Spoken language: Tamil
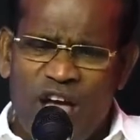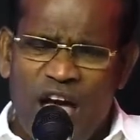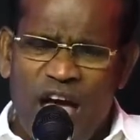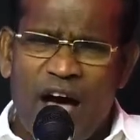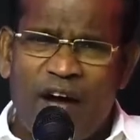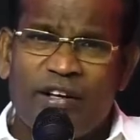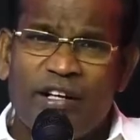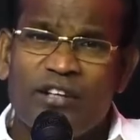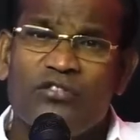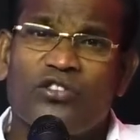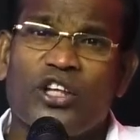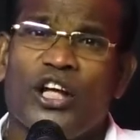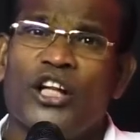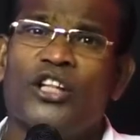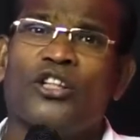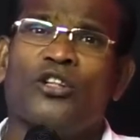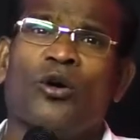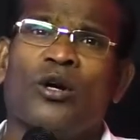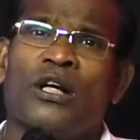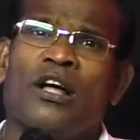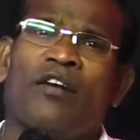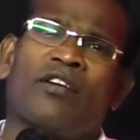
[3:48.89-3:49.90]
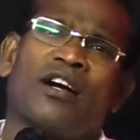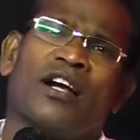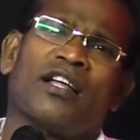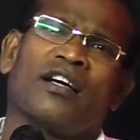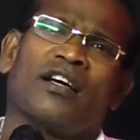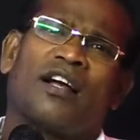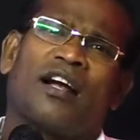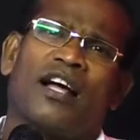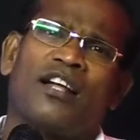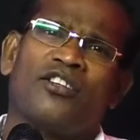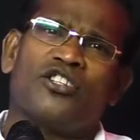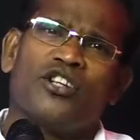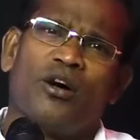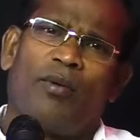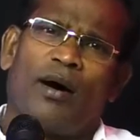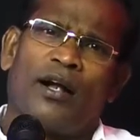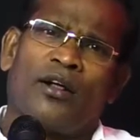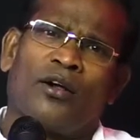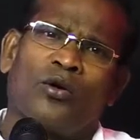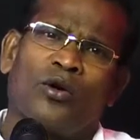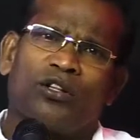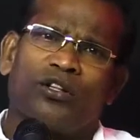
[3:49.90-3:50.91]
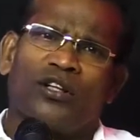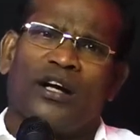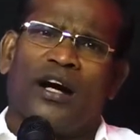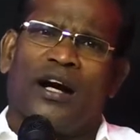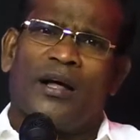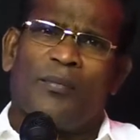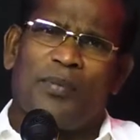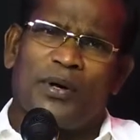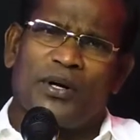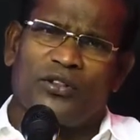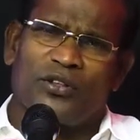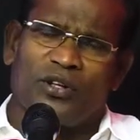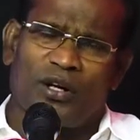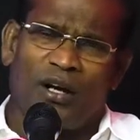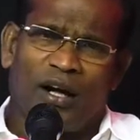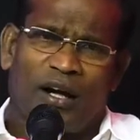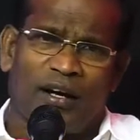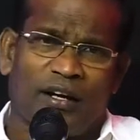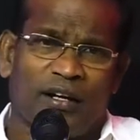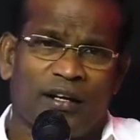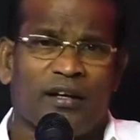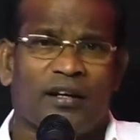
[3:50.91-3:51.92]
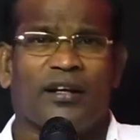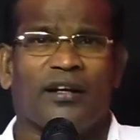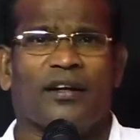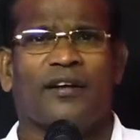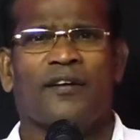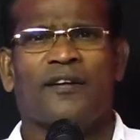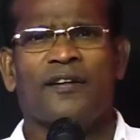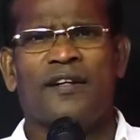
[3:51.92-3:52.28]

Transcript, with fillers: தேவன் தெரிந்து கொண்டு அவர்களுக்கு ராஜ்யபாரம் கொடுத்து கனப்படுத்துகிறார் என்று